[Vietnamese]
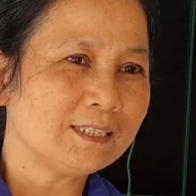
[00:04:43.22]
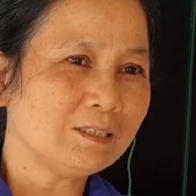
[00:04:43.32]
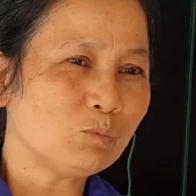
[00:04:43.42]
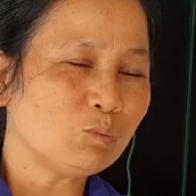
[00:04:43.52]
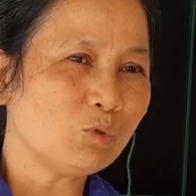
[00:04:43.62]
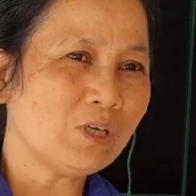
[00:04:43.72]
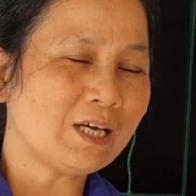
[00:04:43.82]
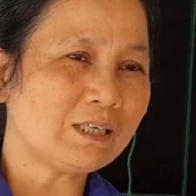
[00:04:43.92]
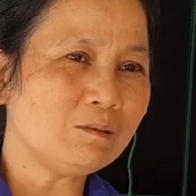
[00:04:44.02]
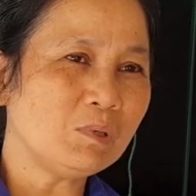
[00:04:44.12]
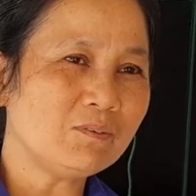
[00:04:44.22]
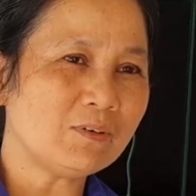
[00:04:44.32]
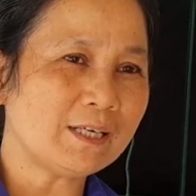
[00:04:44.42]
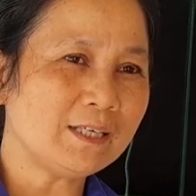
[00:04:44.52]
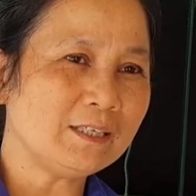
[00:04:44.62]
Thế mỗi lần đi bơm
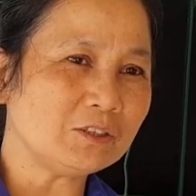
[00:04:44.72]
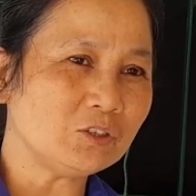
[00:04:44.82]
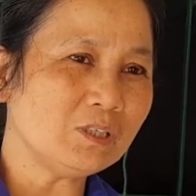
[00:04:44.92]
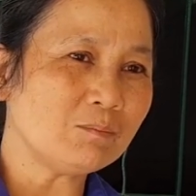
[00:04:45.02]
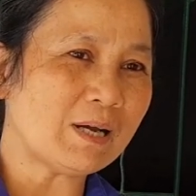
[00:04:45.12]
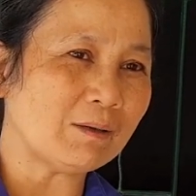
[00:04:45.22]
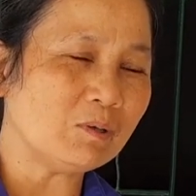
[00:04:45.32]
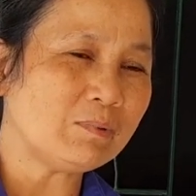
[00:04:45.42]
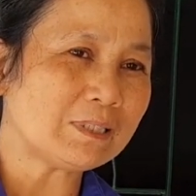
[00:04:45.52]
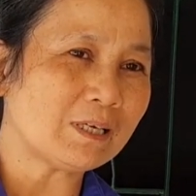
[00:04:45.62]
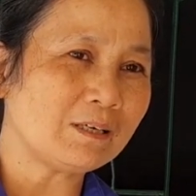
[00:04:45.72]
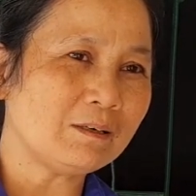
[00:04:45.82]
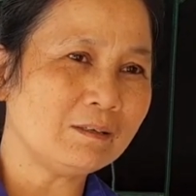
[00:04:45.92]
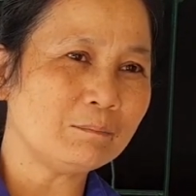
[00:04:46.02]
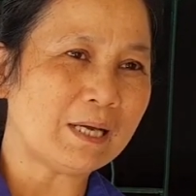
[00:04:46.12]
về đây để chứa ở bể mà bây giờ
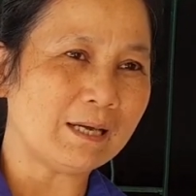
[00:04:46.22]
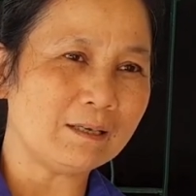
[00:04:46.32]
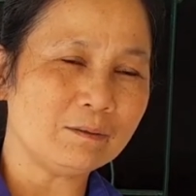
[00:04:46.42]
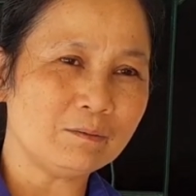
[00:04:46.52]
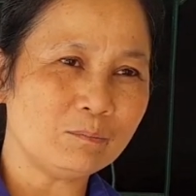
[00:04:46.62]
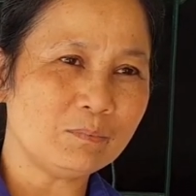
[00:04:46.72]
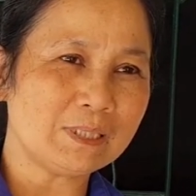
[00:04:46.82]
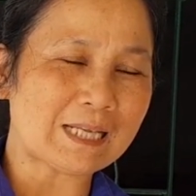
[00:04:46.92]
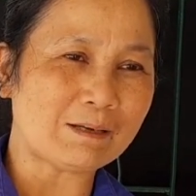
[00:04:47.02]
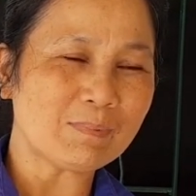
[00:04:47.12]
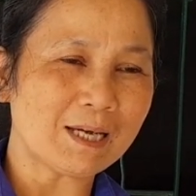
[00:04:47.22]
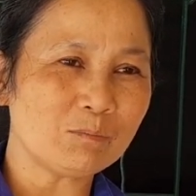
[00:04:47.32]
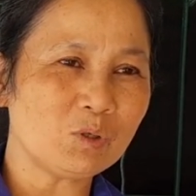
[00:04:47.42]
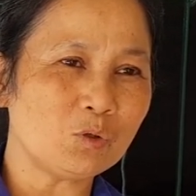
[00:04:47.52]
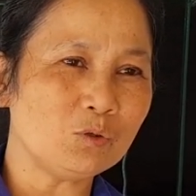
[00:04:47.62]
bể là 18
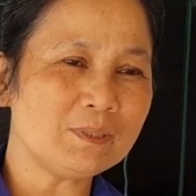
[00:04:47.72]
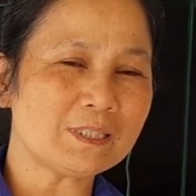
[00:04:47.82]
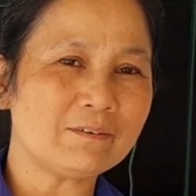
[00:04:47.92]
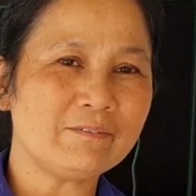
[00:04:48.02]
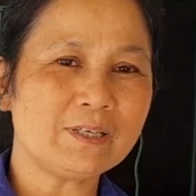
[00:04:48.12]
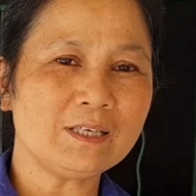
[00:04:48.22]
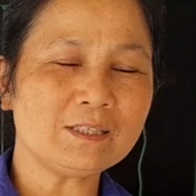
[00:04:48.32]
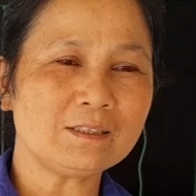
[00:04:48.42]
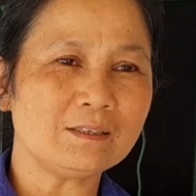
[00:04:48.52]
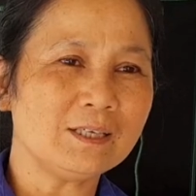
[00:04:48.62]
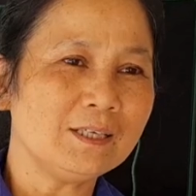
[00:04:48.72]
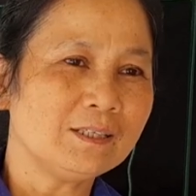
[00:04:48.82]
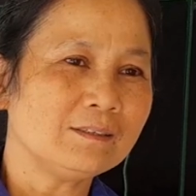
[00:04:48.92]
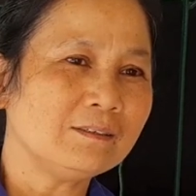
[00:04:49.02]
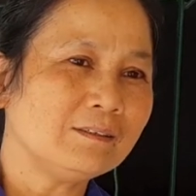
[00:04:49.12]
20 khối bây giờ vết nứt thì
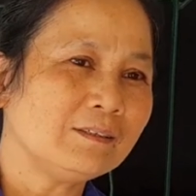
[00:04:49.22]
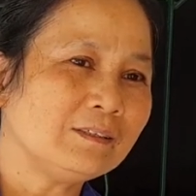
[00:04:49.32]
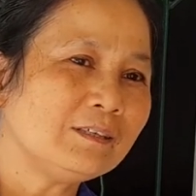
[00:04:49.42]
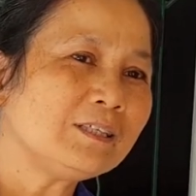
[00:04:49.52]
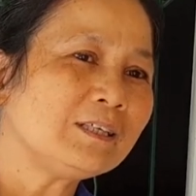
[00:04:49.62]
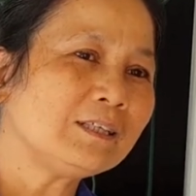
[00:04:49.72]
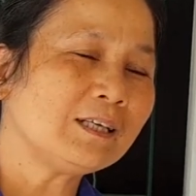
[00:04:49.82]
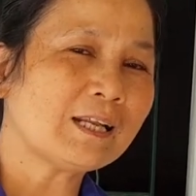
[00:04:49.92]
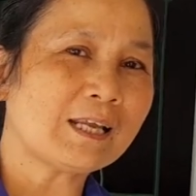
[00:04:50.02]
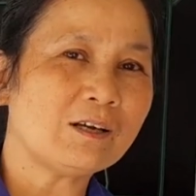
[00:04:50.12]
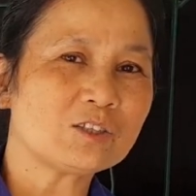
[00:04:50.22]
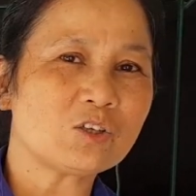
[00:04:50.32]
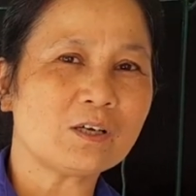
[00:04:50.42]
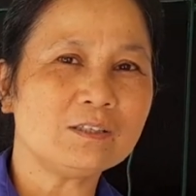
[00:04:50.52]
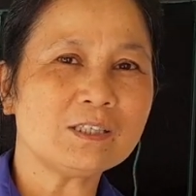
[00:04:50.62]
ừ, nứt thế như này nó
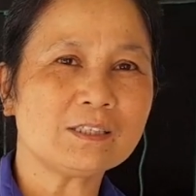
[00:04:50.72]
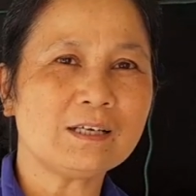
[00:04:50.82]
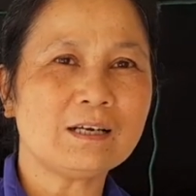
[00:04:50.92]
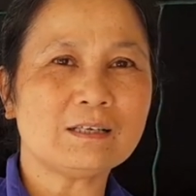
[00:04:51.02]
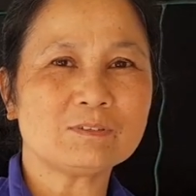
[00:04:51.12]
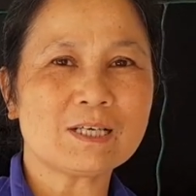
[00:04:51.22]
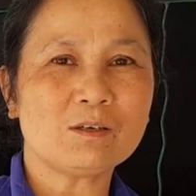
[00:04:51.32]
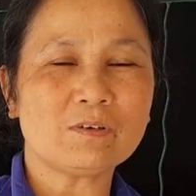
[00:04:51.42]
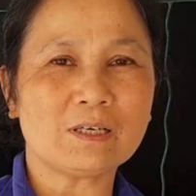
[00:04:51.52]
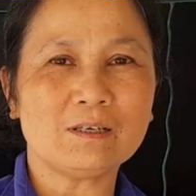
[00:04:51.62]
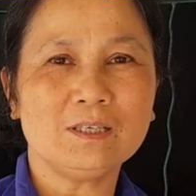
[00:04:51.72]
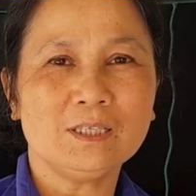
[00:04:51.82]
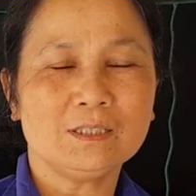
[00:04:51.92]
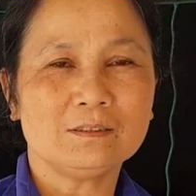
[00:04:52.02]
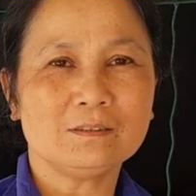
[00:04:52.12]
giò nước thì làm sao có phải là
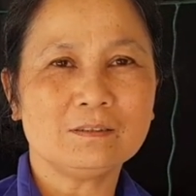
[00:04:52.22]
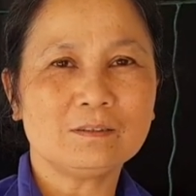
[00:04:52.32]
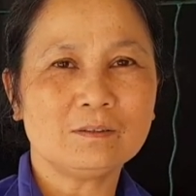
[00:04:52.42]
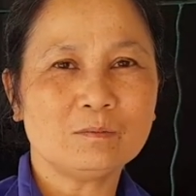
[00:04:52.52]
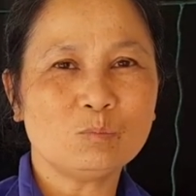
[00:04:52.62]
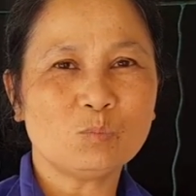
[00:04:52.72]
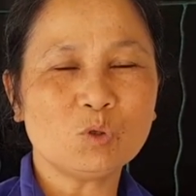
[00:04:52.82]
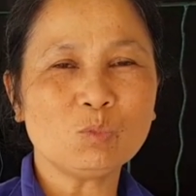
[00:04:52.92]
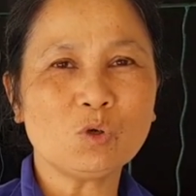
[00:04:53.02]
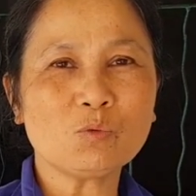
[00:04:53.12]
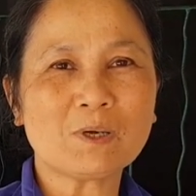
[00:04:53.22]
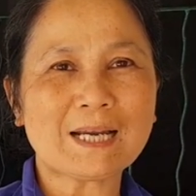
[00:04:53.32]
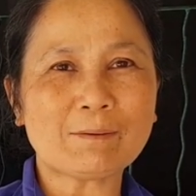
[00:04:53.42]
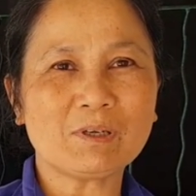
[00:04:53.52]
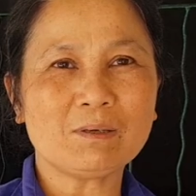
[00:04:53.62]
uh, mỗi một lúc mà
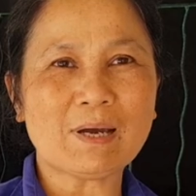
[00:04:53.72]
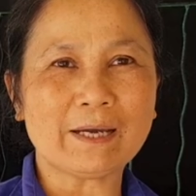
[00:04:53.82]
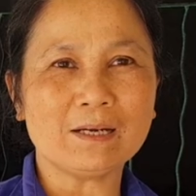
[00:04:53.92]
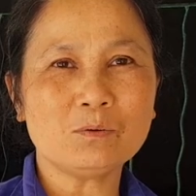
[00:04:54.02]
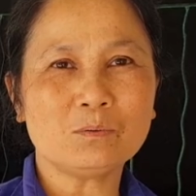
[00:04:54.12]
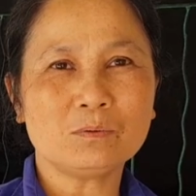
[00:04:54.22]
làm được cái bể đâu.